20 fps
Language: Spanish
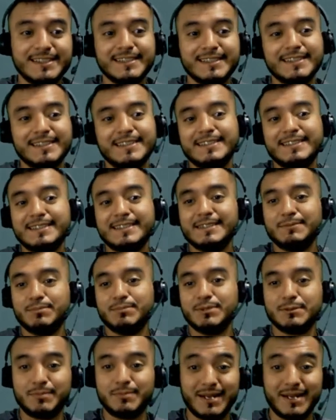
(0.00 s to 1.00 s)
eh, pues
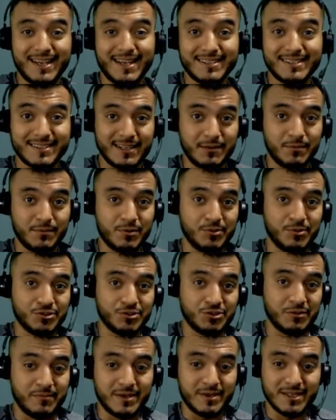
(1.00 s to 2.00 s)
para qué hacerle promoción, ¿verdad?